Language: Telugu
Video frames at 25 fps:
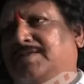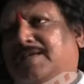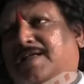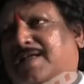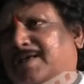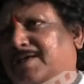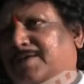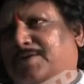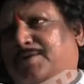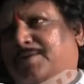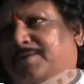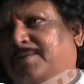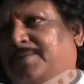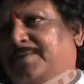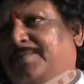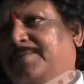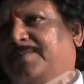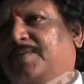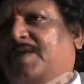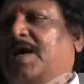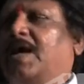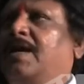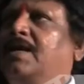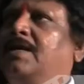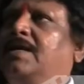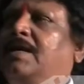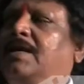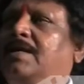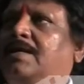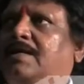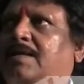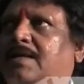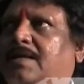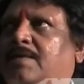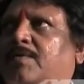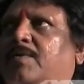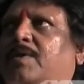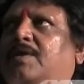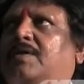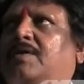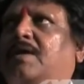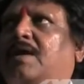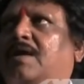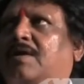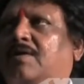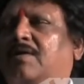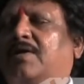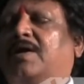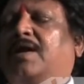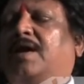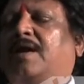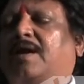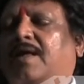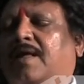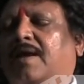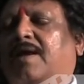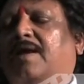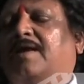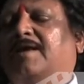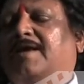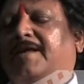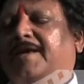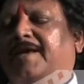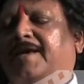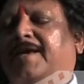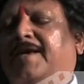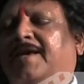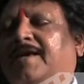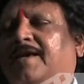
జరగదు కానీ ఏదైనా ఒక దాంట్లోకి వెళ్ళాలంటే